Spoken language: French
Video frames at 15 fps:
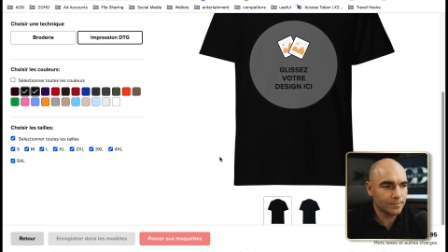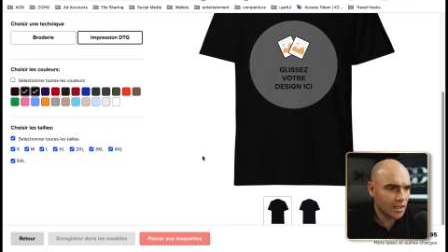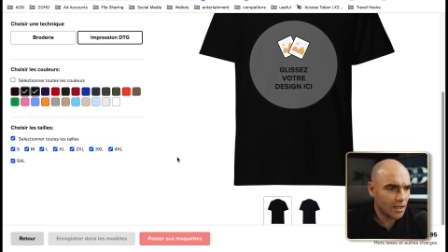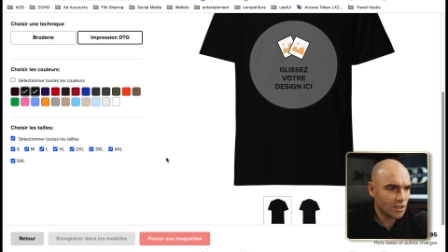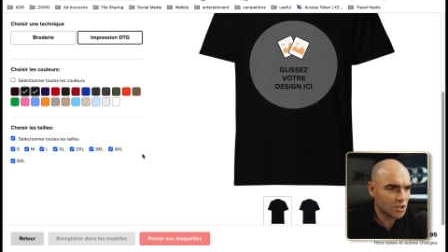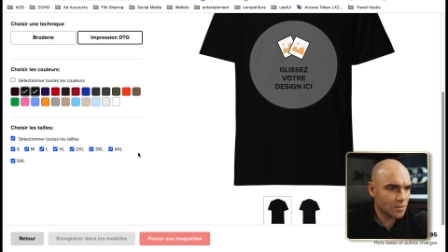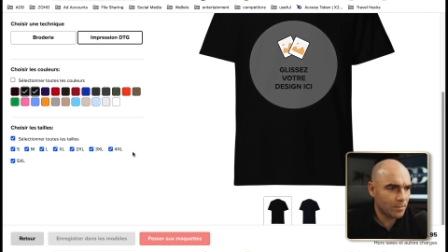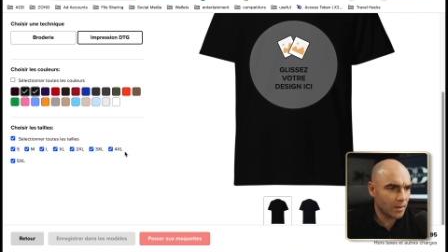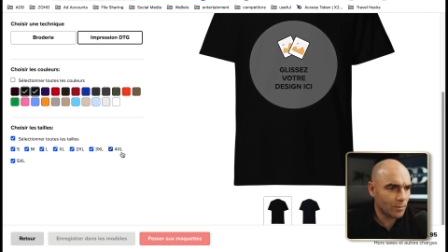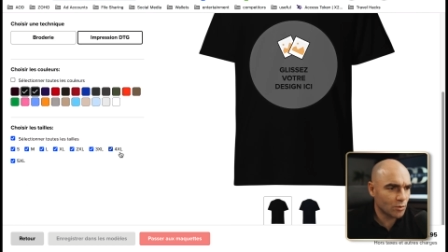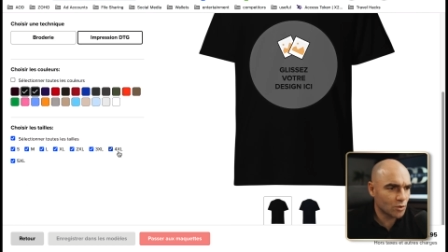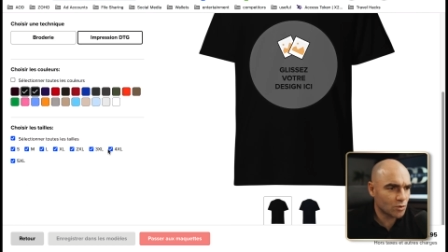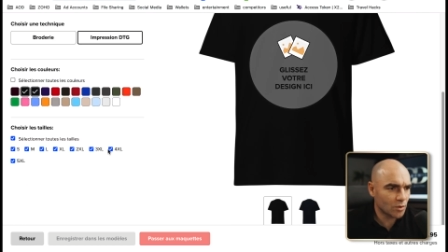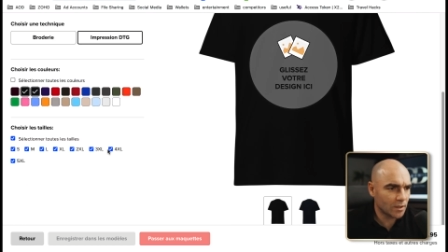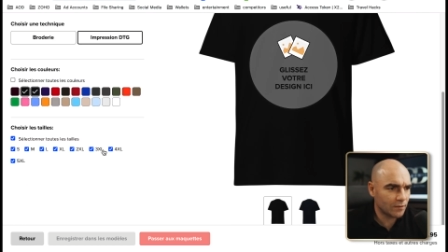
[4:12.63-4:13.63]
Et j'ai pas
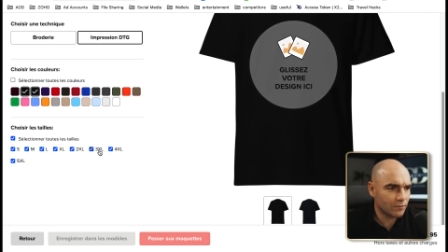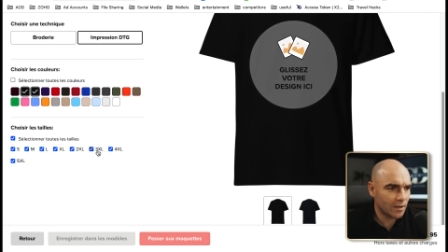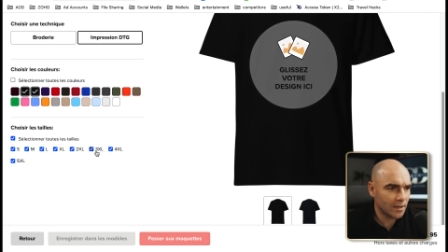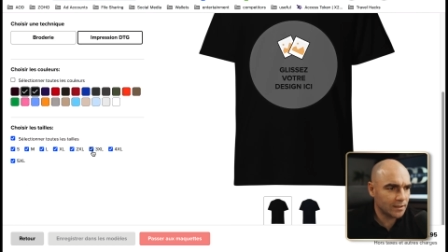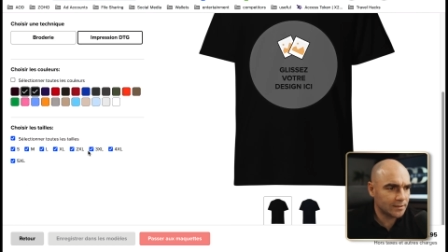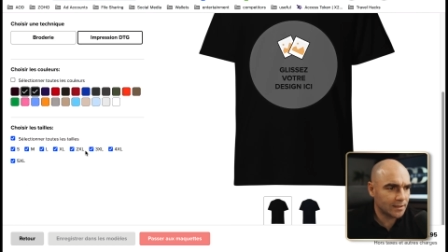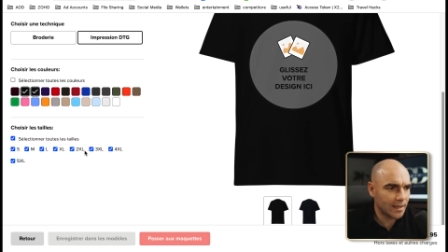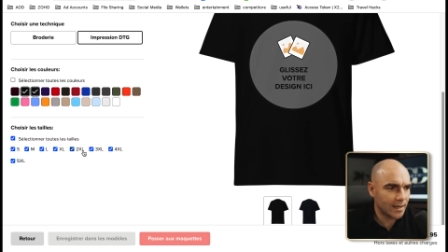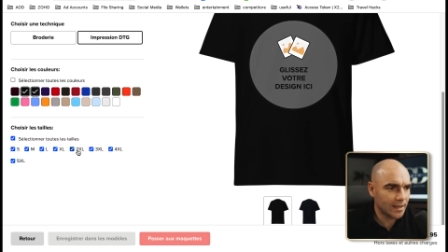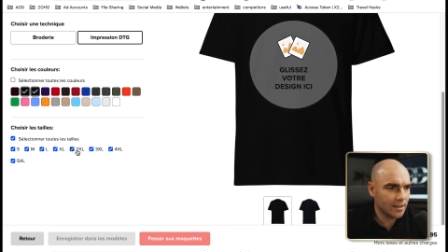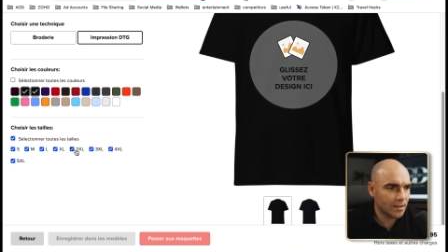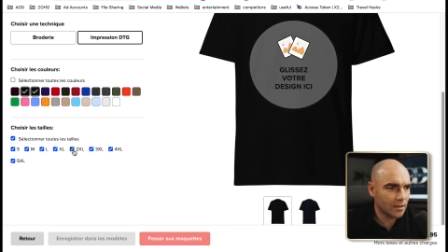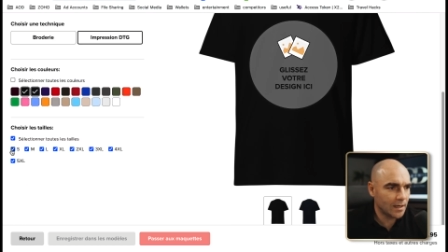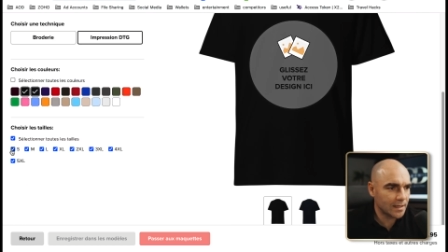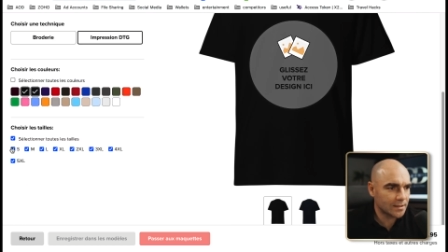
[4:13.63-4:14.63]
besoin d'avoir les
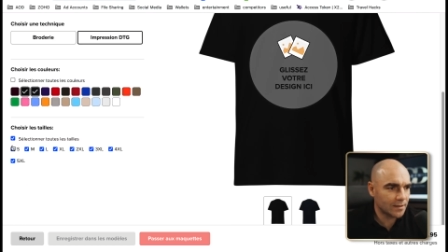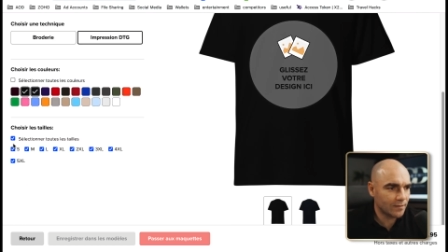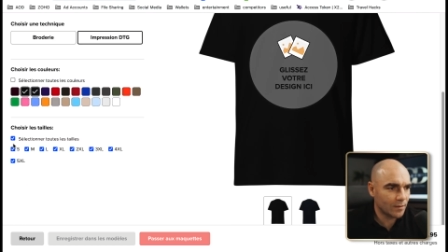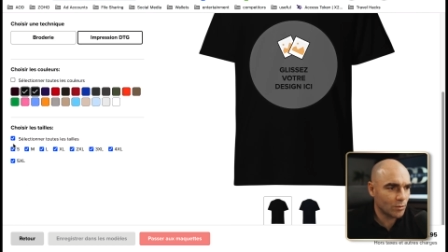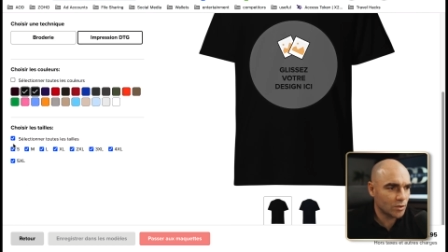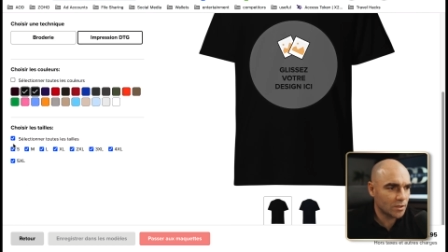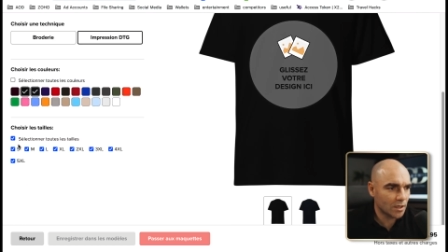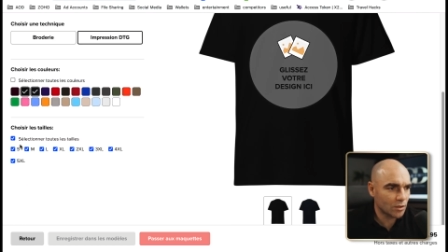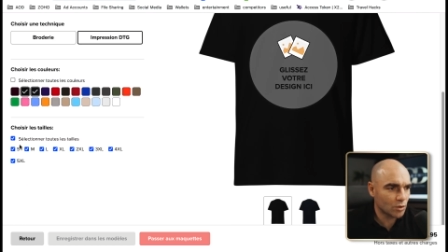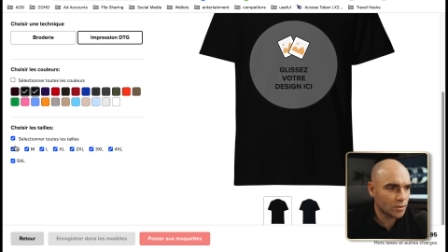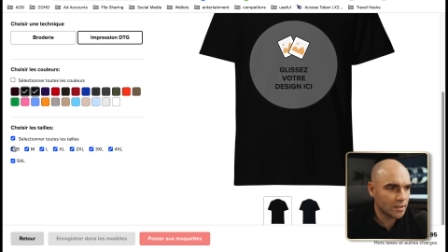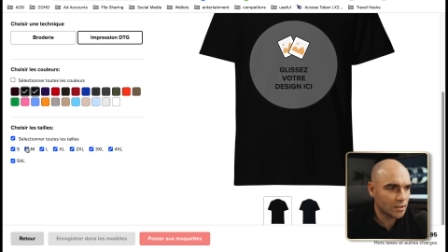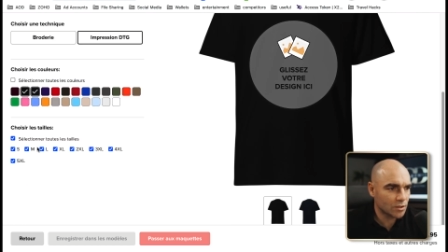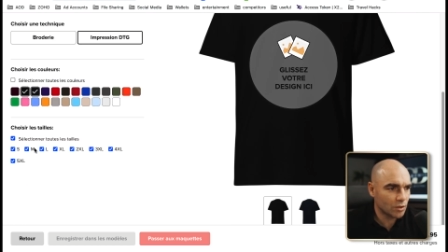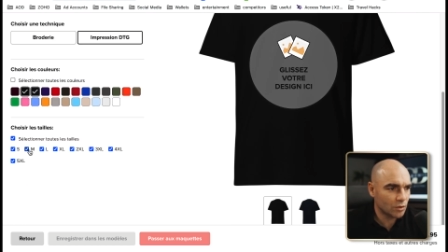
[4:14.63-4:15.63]
tailles. Là, ça va me dire de
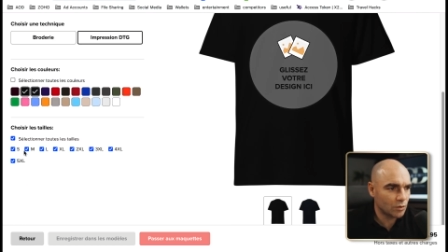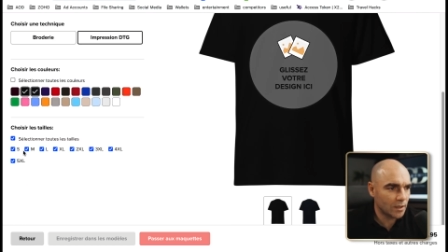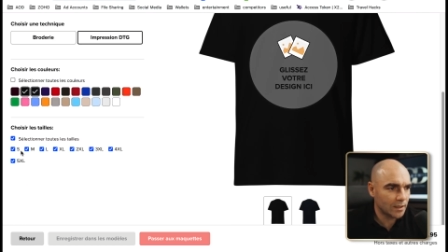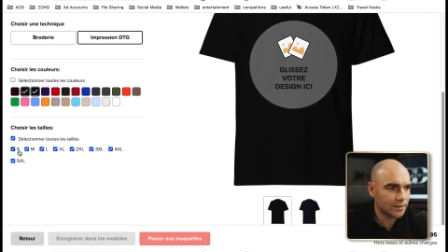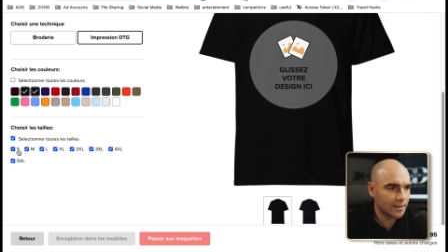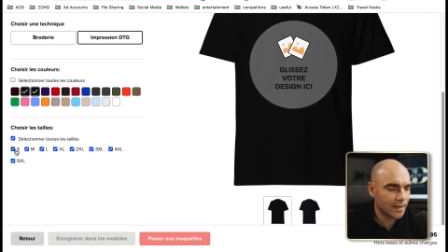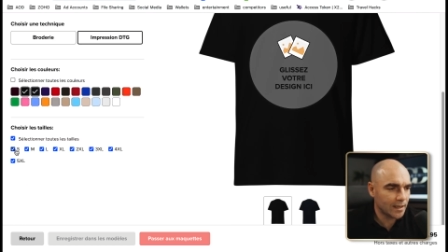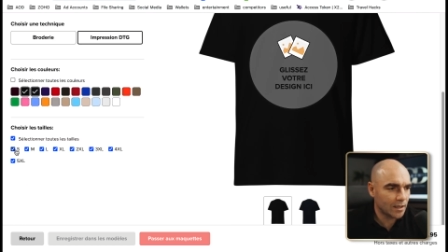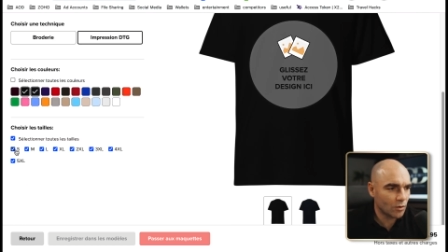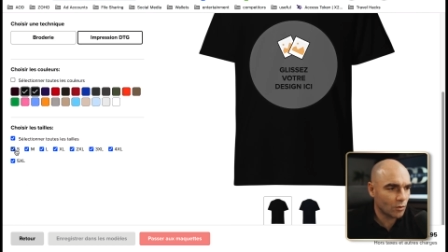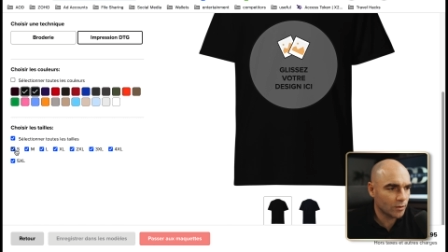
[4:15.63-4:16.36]
sélectionner toutes les tailles.